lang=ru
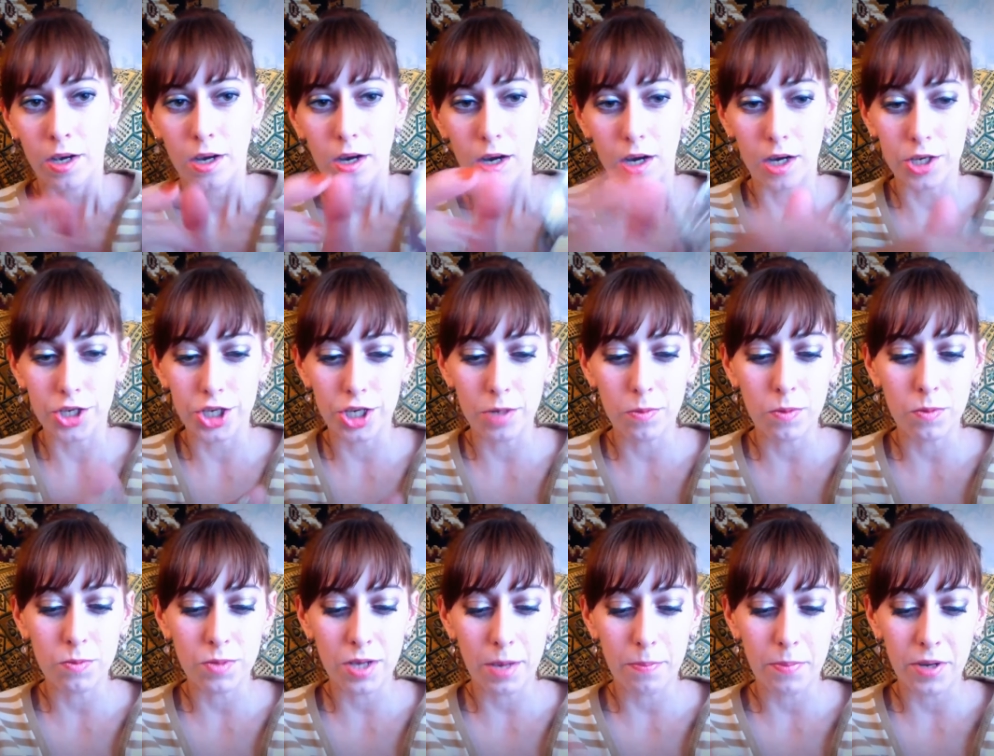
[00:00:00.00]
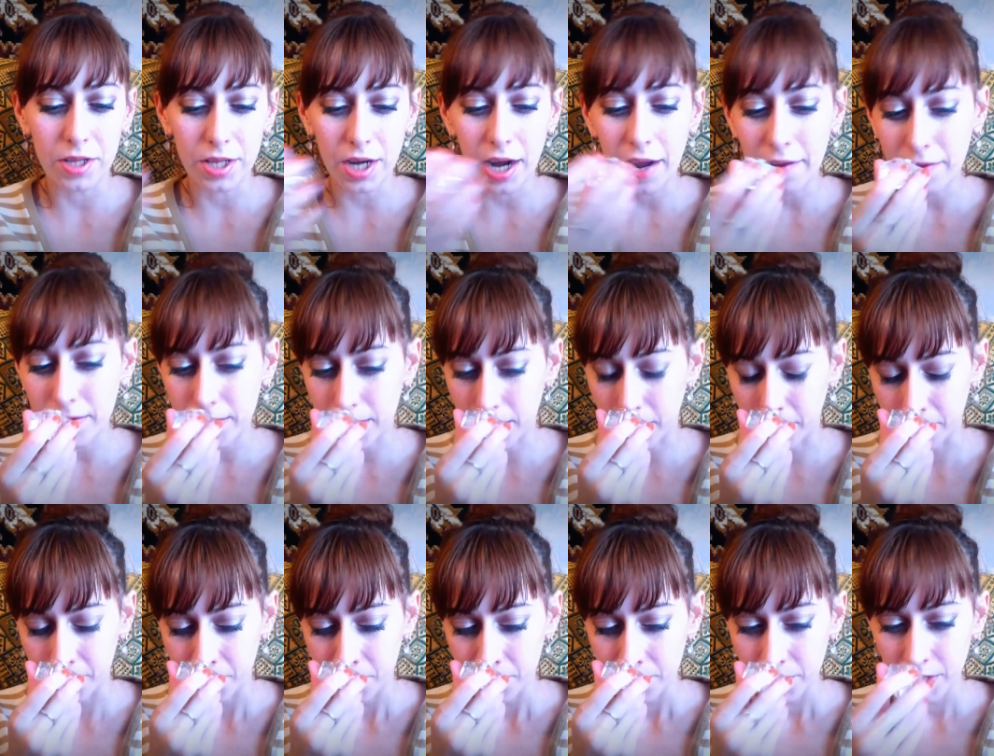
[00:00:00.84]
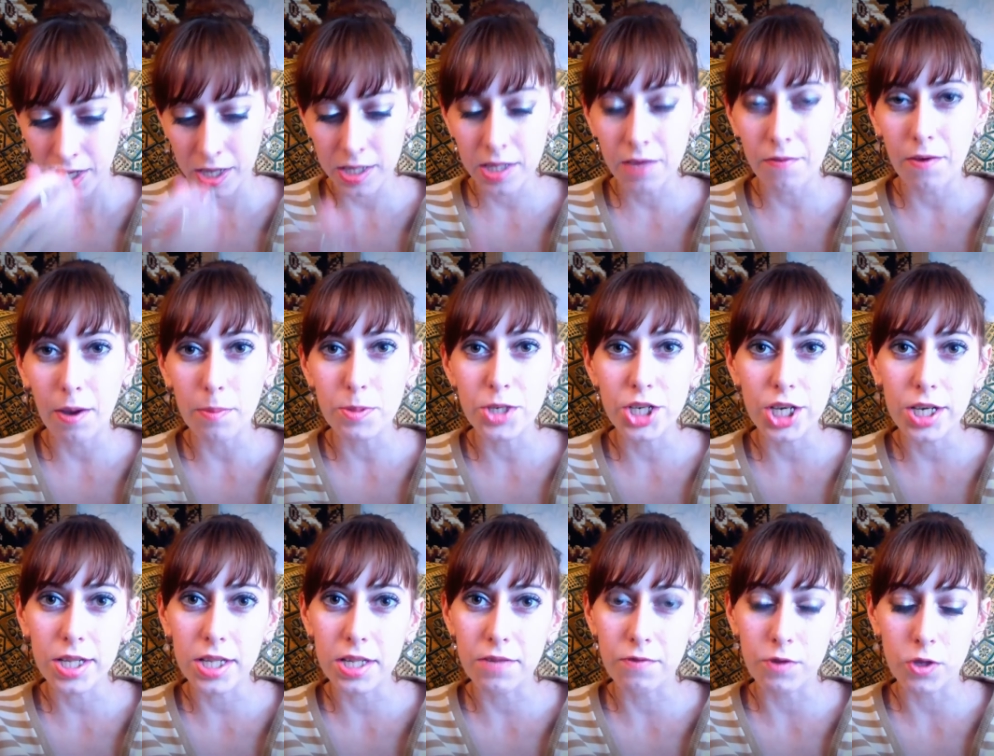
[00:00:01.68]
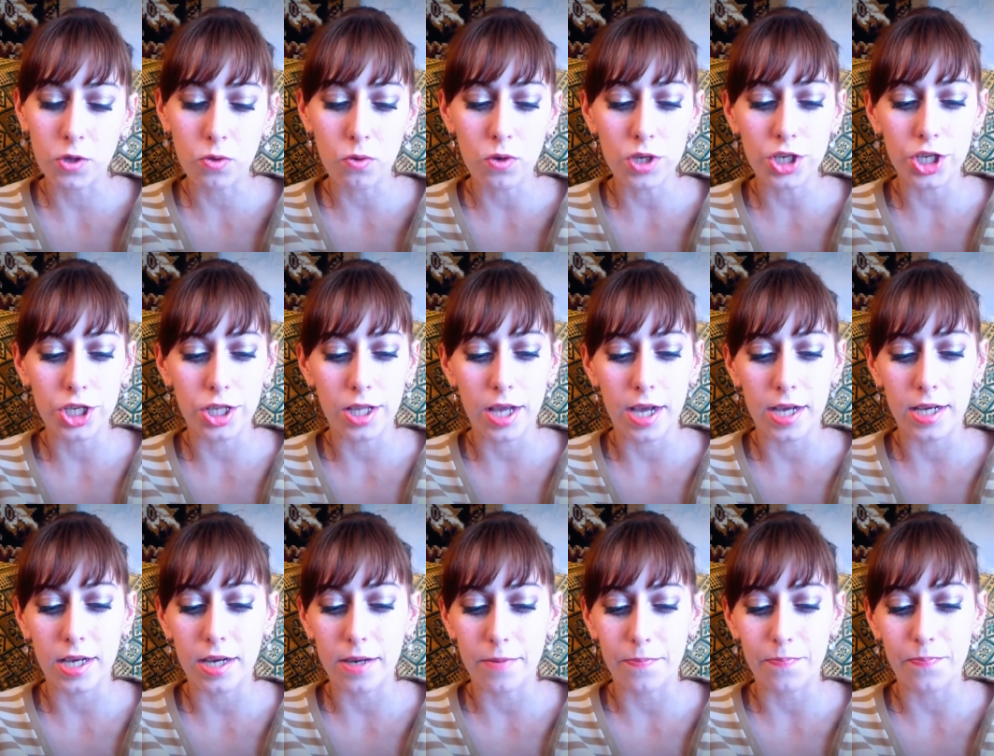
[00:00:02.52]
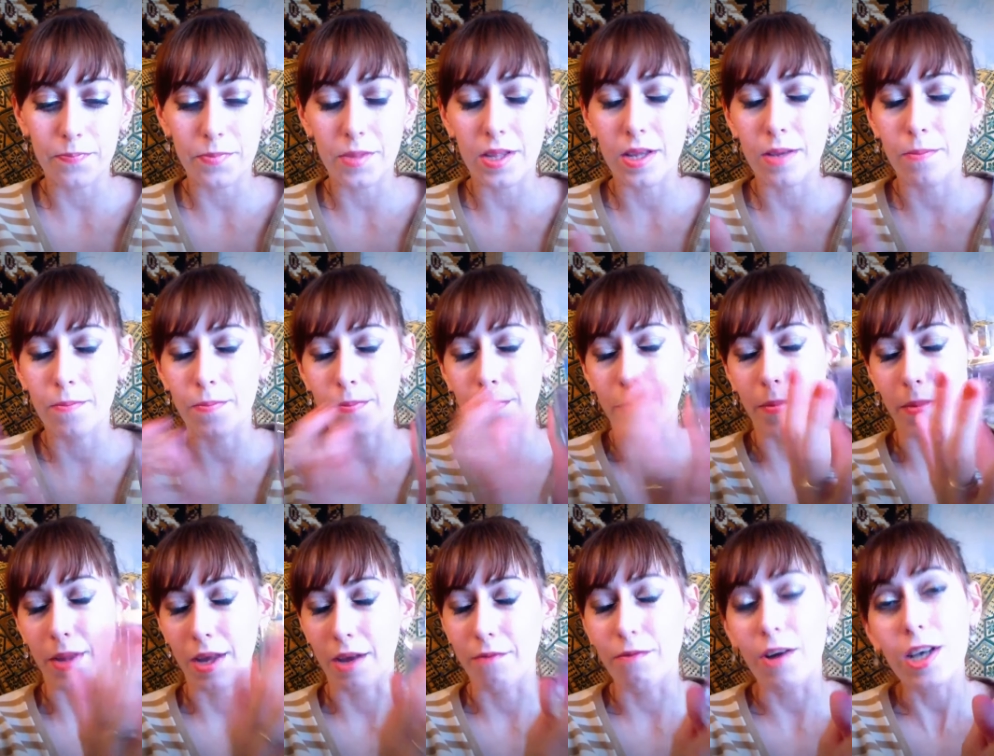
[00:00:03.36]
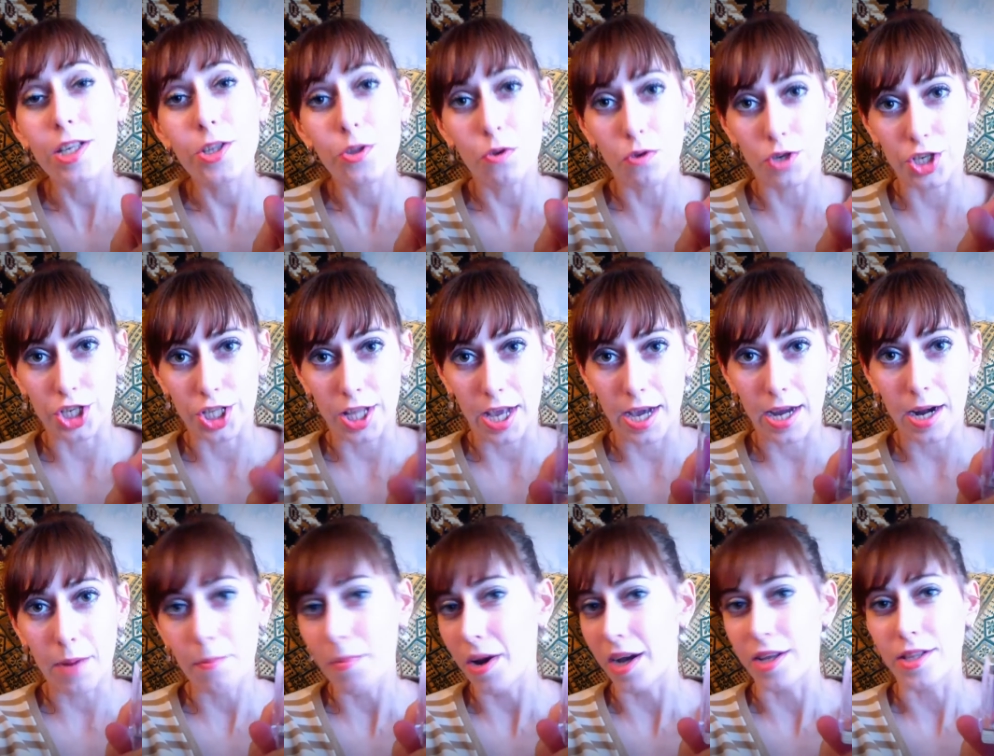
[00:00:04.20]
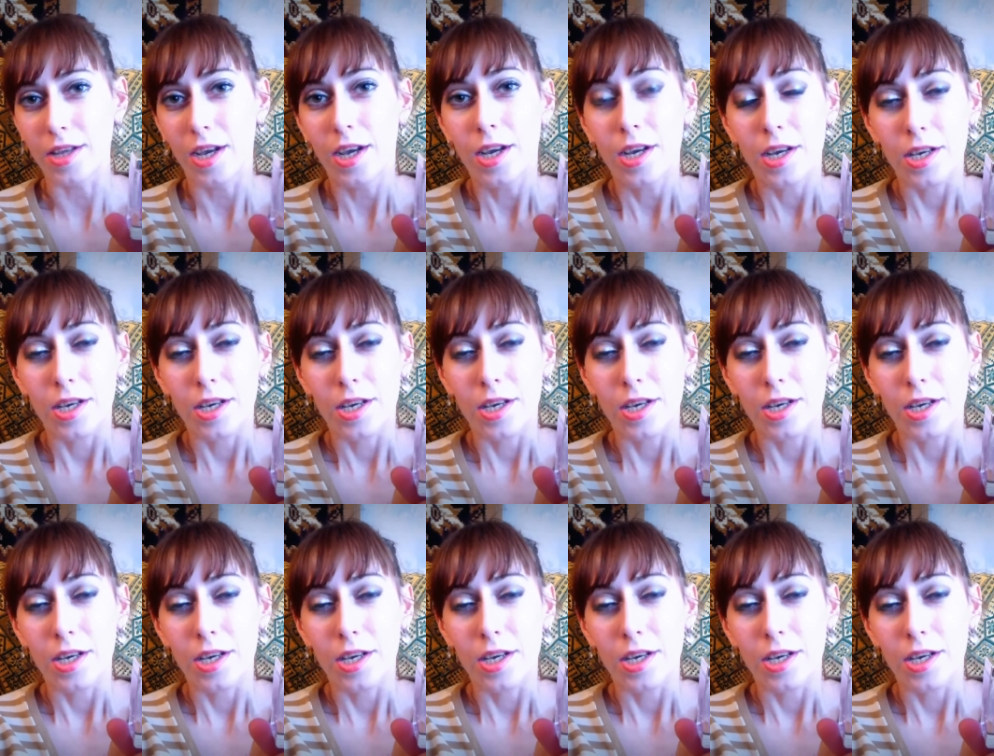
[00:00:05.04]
А, чем он мне понравился? Это вообще цветочно-восточный аромат.